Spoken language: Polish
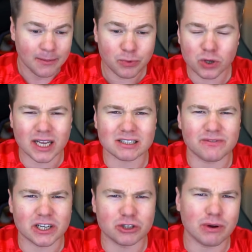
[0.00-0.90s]
No ja
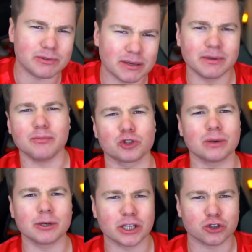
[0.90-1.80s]
stwierdziłem, że my
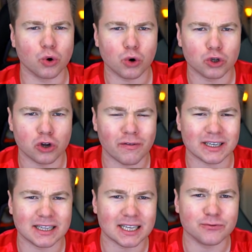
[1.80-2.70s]
możemy też go
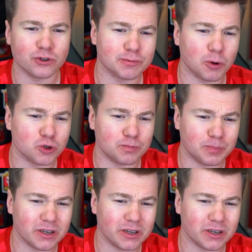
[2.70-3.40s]
uhonorować na swój sposób,